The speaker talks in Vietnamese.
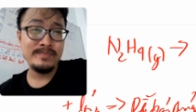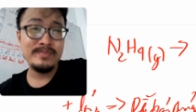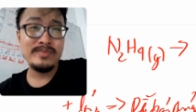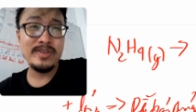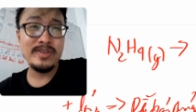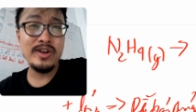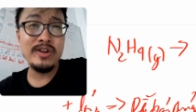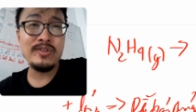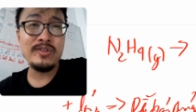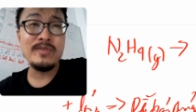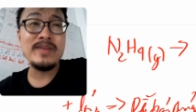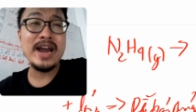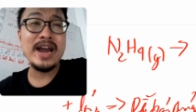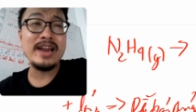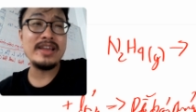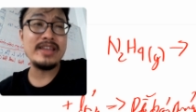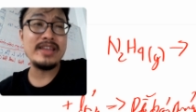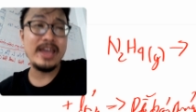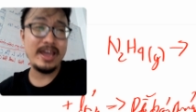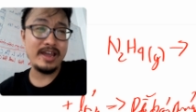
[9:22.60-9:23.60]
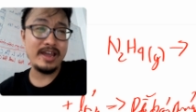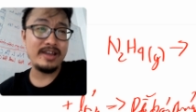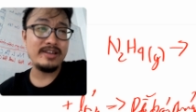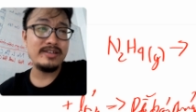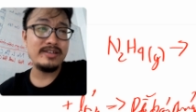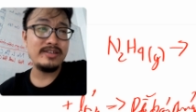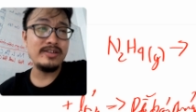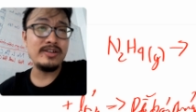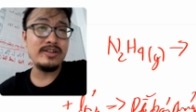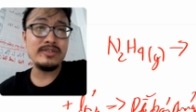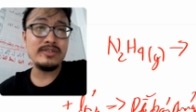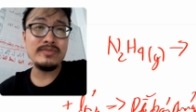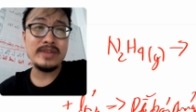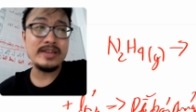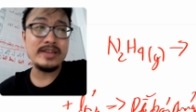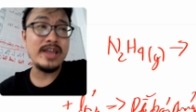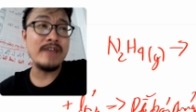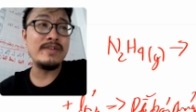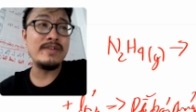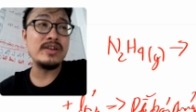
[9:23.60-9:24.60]
do đó cũng khá là nhẹ do đó chúng ta
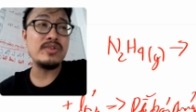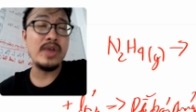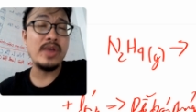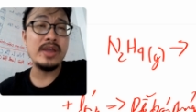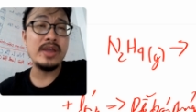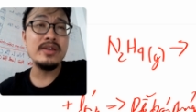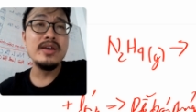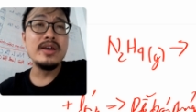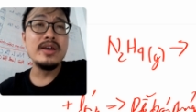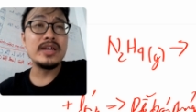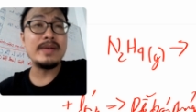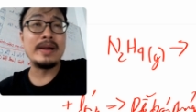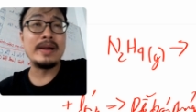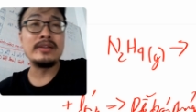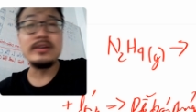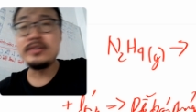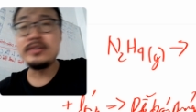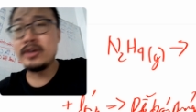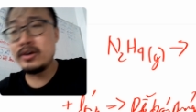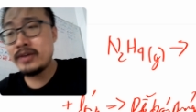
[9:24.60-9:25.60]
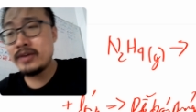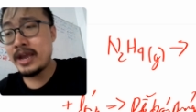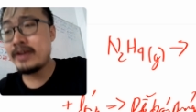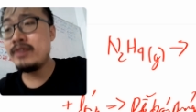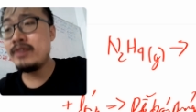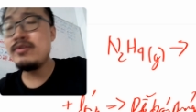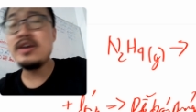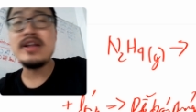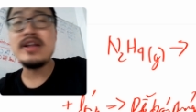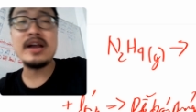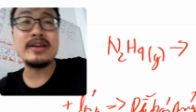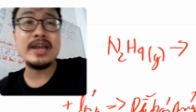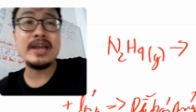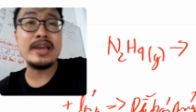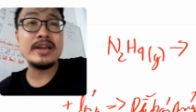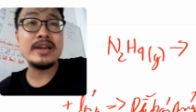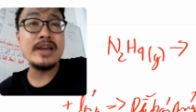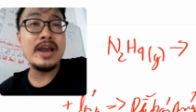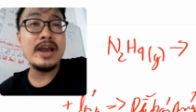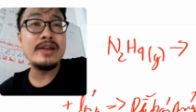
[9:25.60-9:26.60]
dễ vận chuyển các bạn tưởng tượng nghe nếu như thằng này
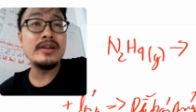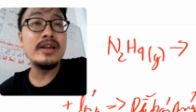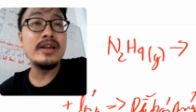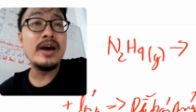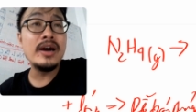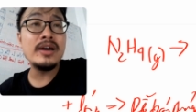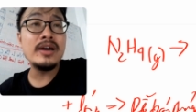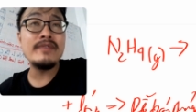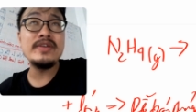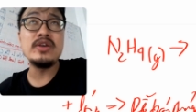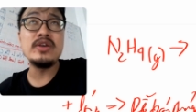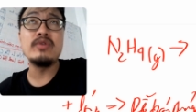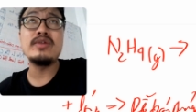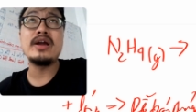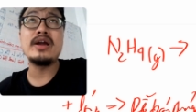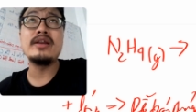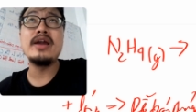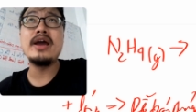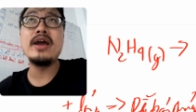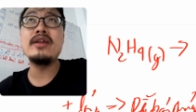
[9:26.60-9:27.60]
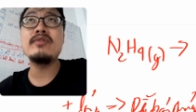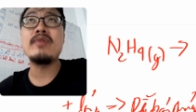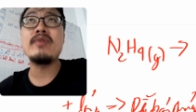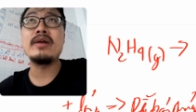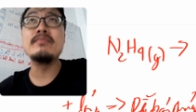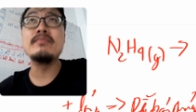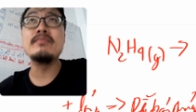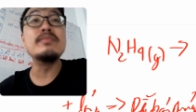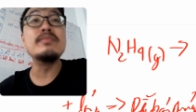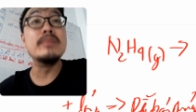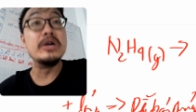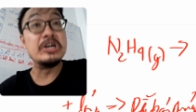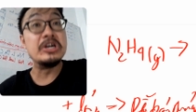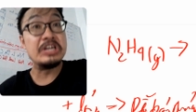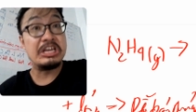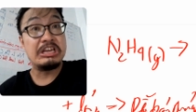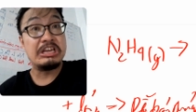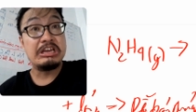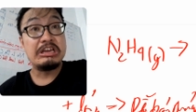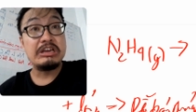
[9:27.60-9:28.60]
cái đê nó lớn ví dụ là lê nó khoảng mức 10
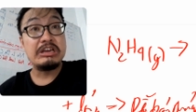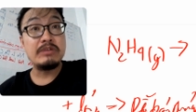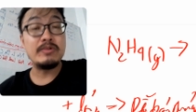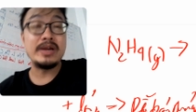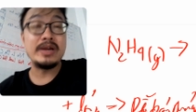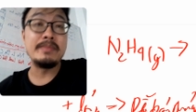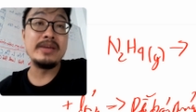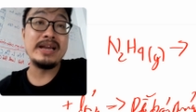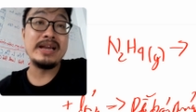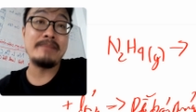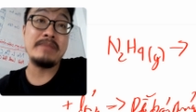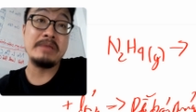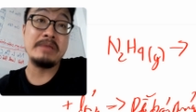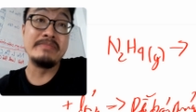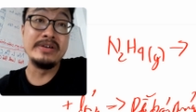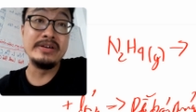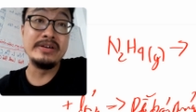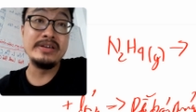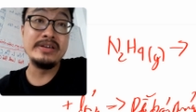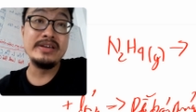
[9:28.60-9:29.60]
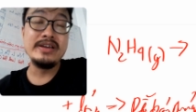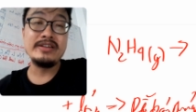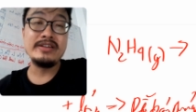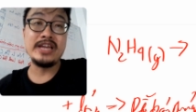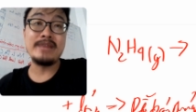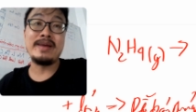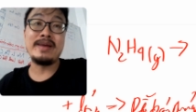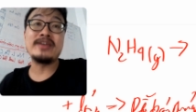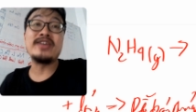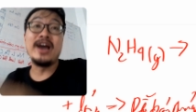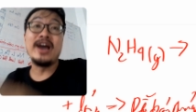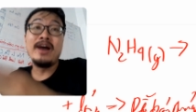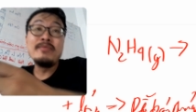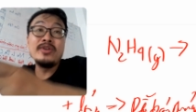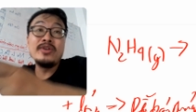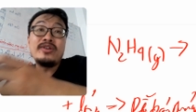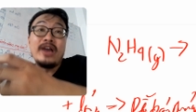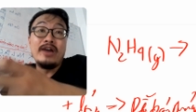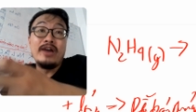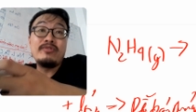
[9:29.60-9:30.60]
đi hoặc là 15 20 thì các bạn chở
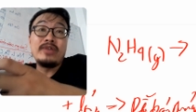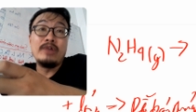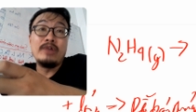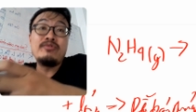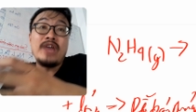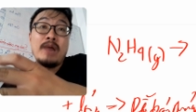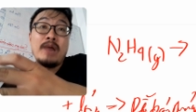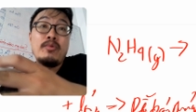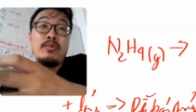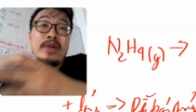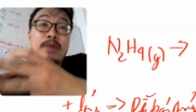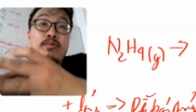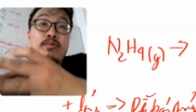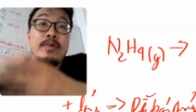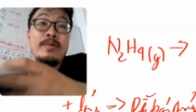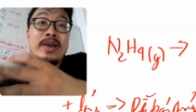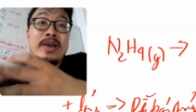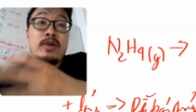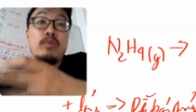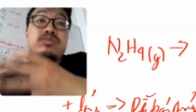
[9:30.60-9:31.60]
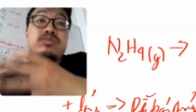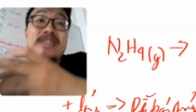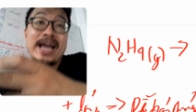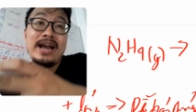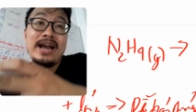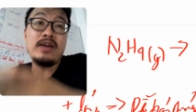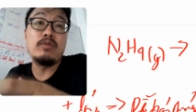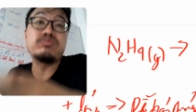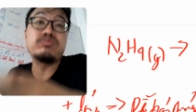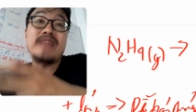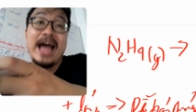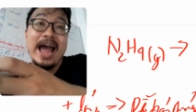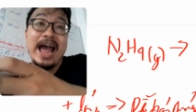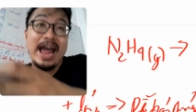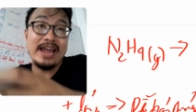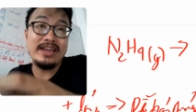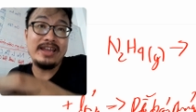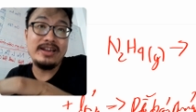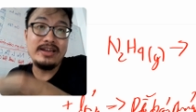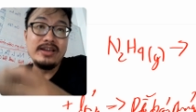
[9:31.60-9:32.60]
như cỡ kiểu chở một cái nguyên cái cục sắt cục tạ
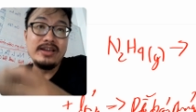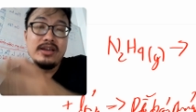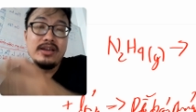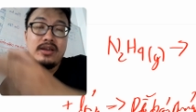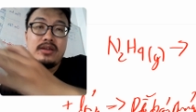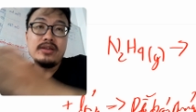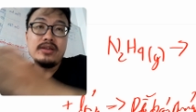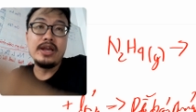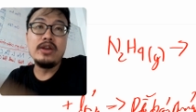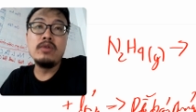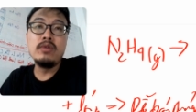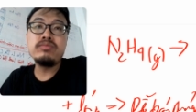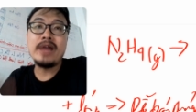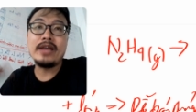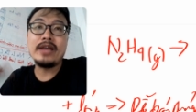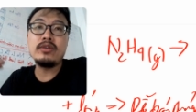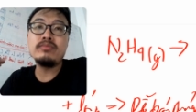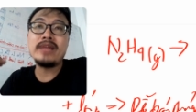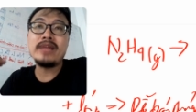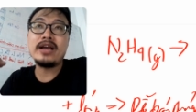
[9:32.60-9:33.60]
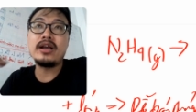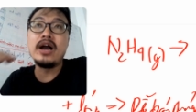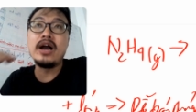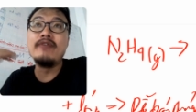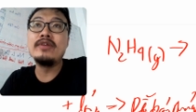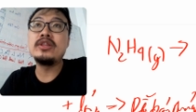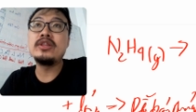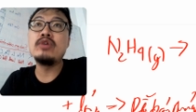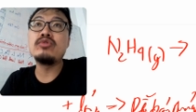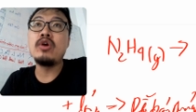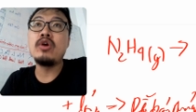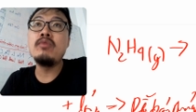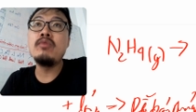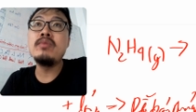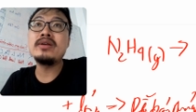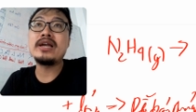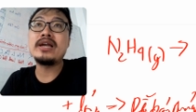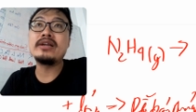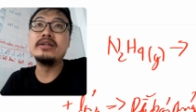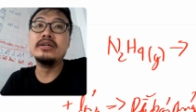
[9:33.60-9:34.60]
vậy đó thì lúc này chúng ta cần phải tiêu tốn mức
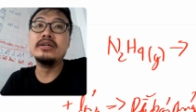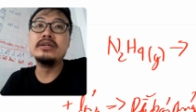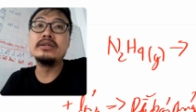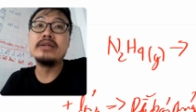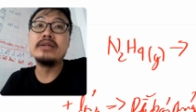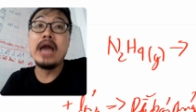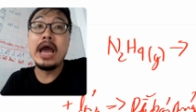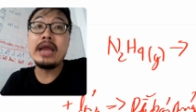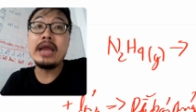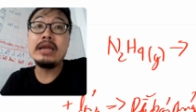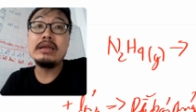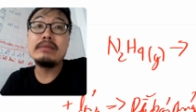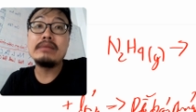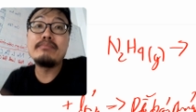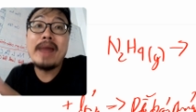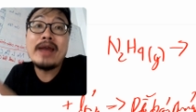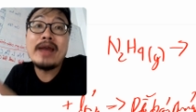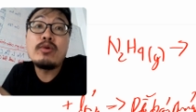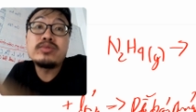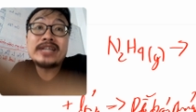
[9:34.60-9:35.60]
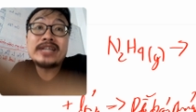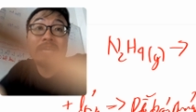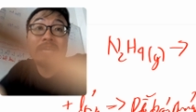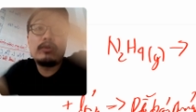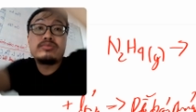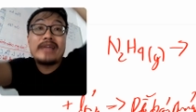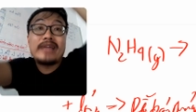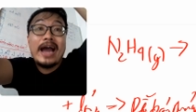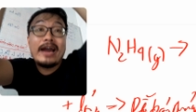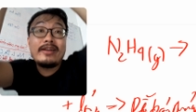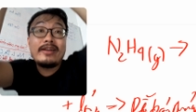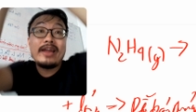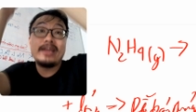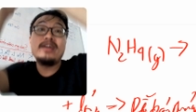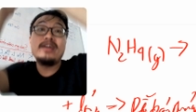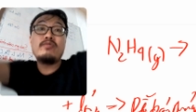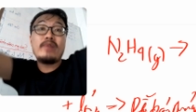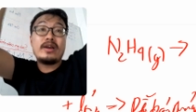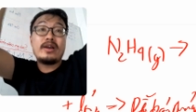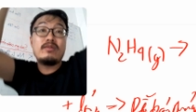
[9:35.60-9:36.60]
năng lượng để mang cục sắt cục tạ đẩy
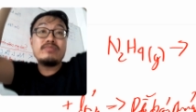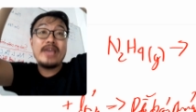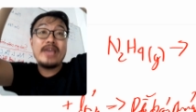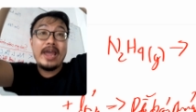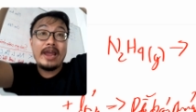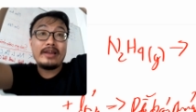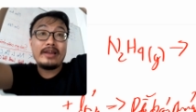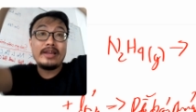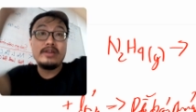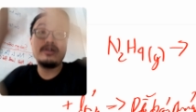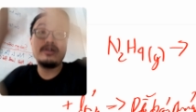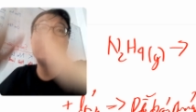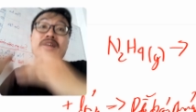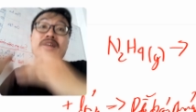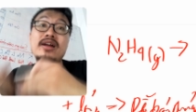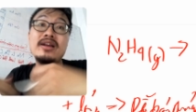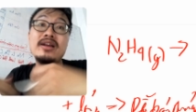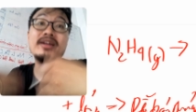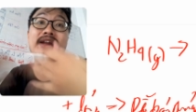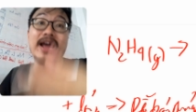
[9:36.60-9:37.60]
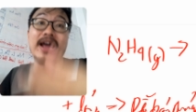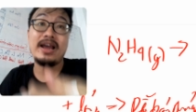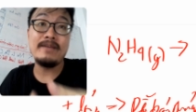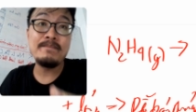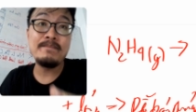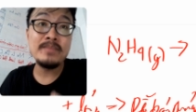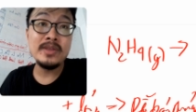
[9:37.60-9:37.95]
ra ngoài không gian thì nó là rất là nặng